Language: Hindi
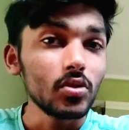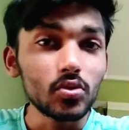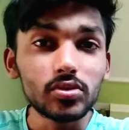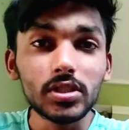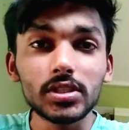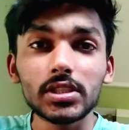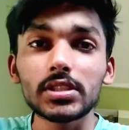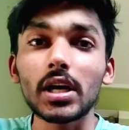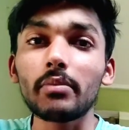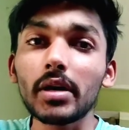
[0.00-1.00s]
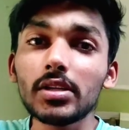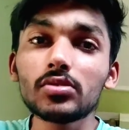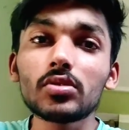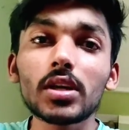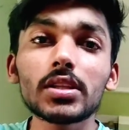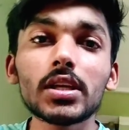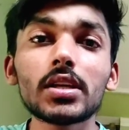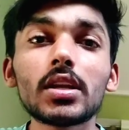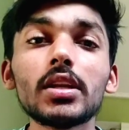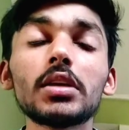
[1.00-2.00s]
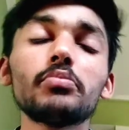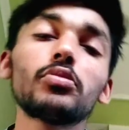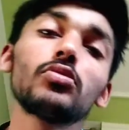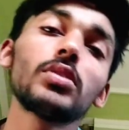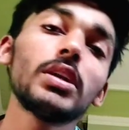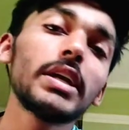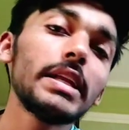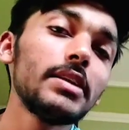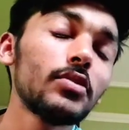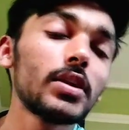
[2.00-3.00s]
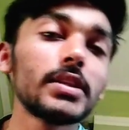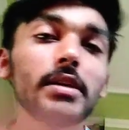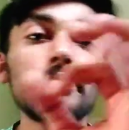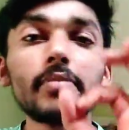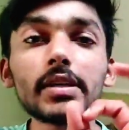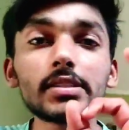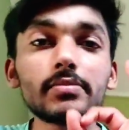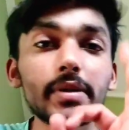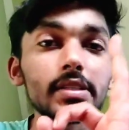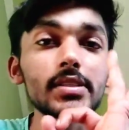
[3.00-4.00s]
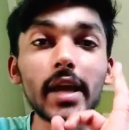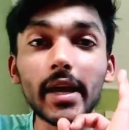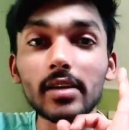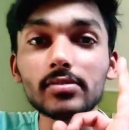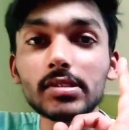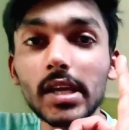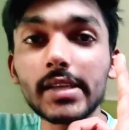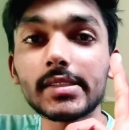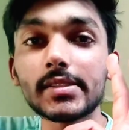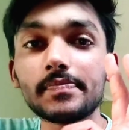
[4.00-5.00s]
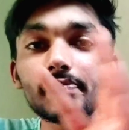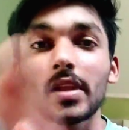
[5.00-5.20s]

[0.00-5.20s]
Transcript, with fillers: दूसरी चीज़ हमारी जो आती है रनिंग इम्प्रूव करने के लिए वो आती है बेस्ट बेस्ट एक्सरसाइज